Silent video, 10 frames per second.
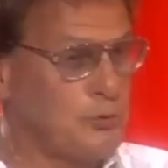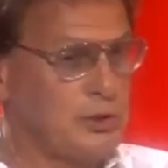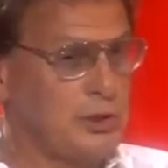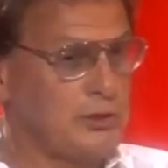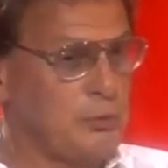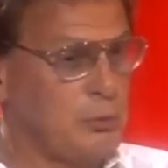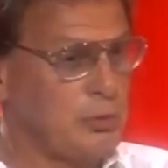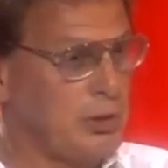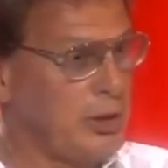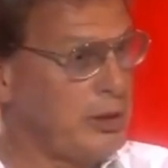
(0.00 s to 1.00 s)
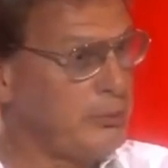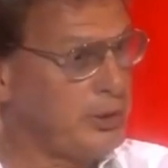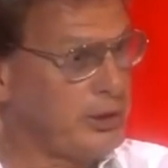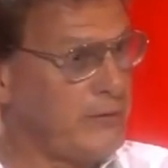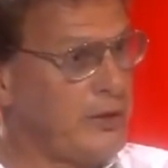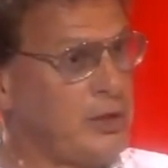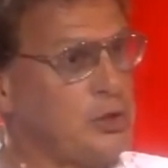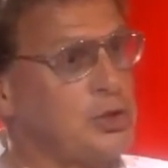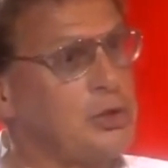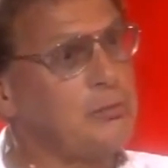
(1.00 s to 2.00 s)
тут же ты вспомнил об их
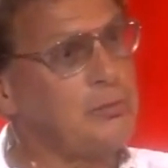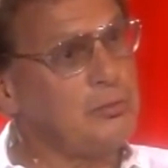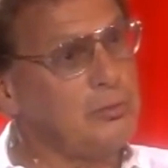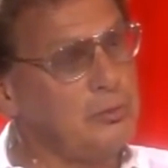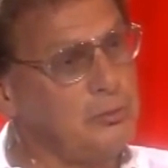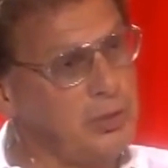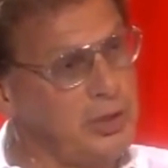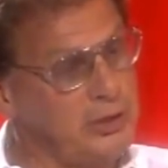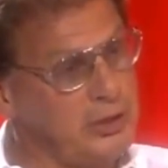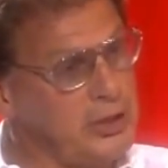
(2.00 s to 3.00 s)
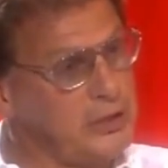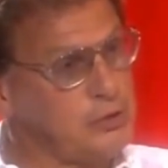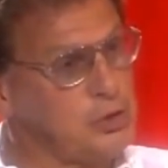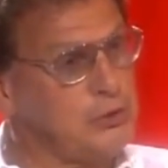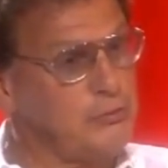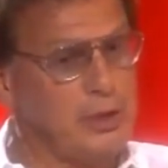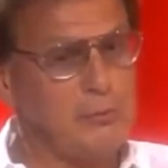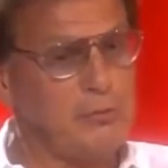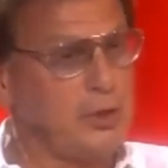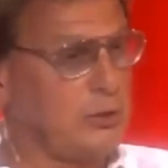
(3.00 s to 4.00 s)
товарище э, Михаила Олеговича
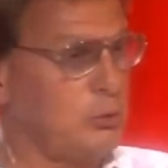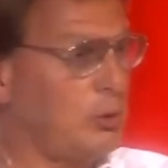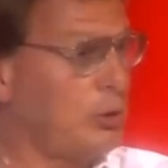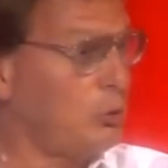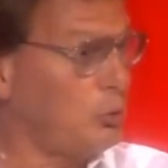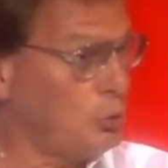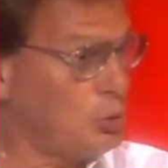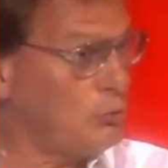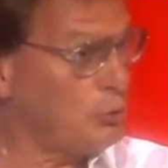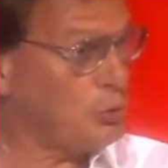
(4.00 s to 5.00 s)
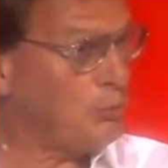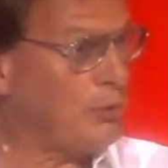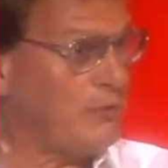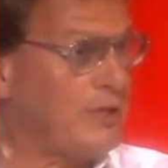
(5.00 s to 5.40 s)
Ефремове, который тоже, в общем,